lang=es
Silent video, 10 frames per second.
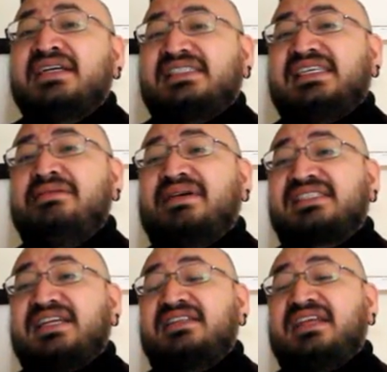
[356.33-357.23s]
sí
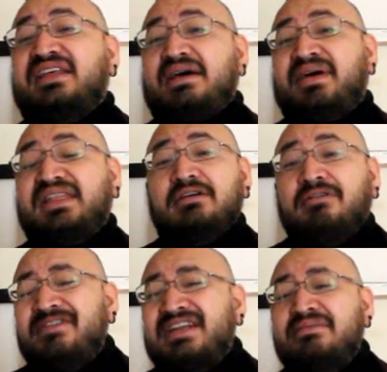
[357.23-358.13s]
bastante
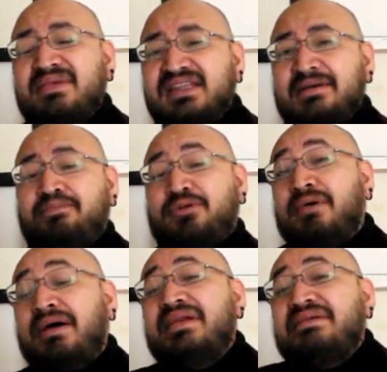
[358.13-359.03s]
dramático, finalmente
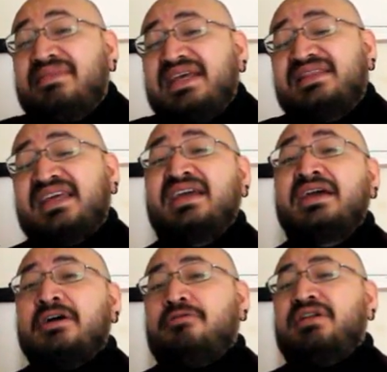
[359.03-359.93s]

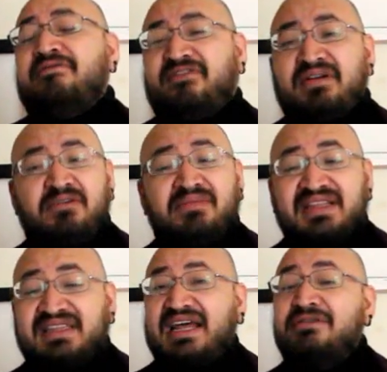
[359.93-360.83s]
probablemente un enfermo
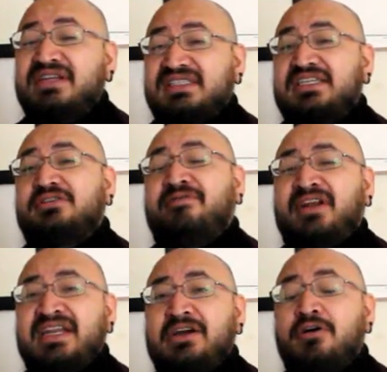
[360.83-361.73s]
mental, un
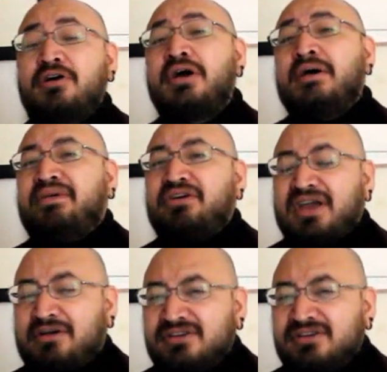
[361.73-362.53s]
esquizofrénico, pero que